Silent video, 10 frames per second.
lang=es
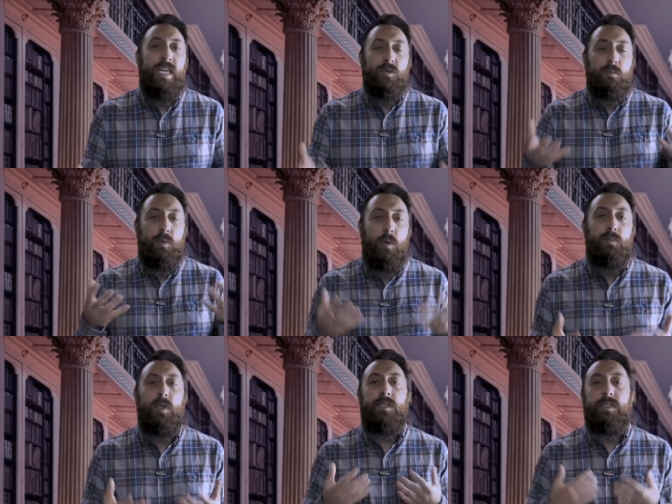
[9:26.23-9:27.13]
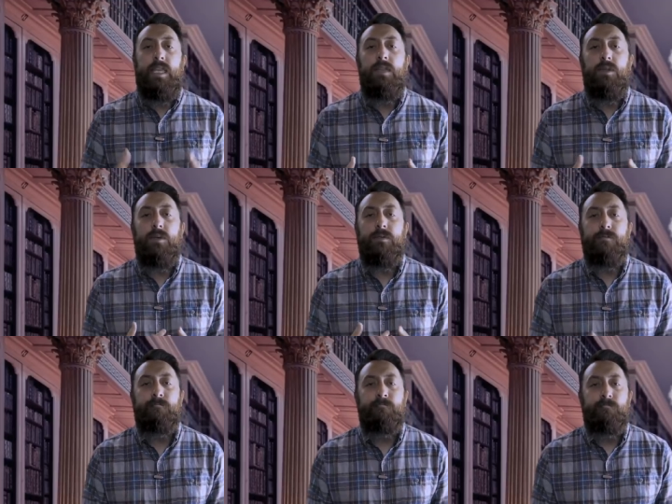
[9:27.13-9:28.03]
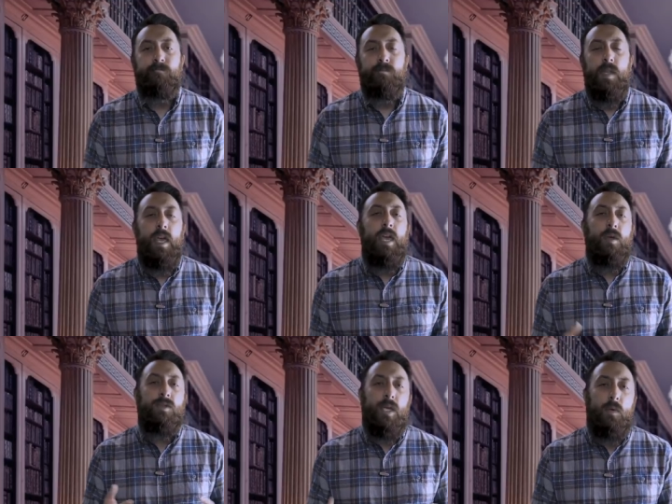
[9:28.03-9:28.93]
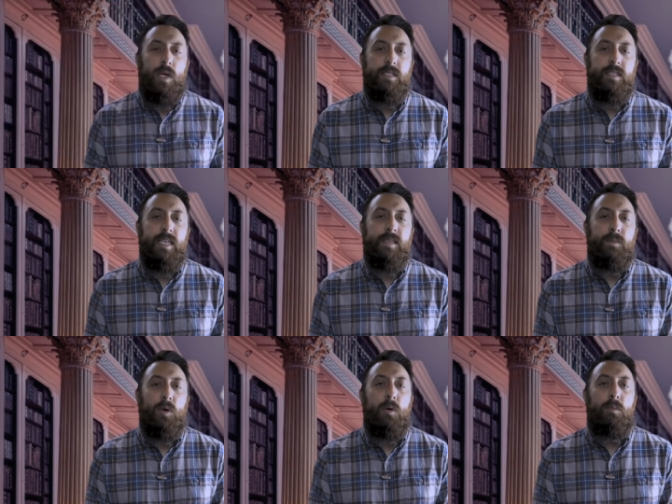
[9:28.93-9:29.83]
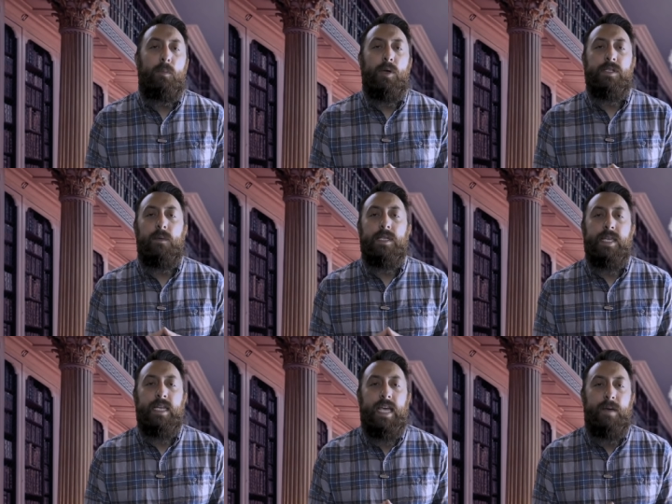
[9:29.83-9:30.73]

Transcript: que a su propio instinto en consecuencia, se preocupó por establecer